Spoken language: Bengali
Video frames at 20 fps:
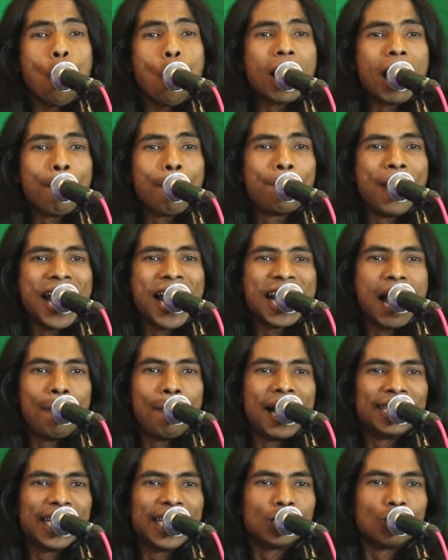ওরে
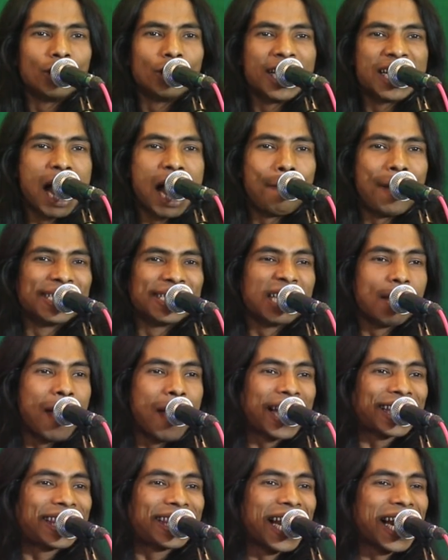নামাজে যদি নামাজে
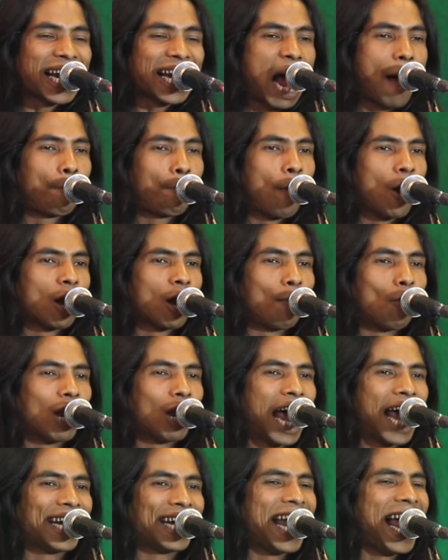ব্যক্তির কাপড়
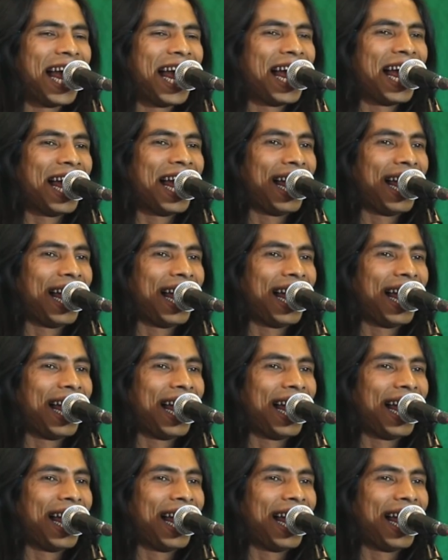বোলাই রে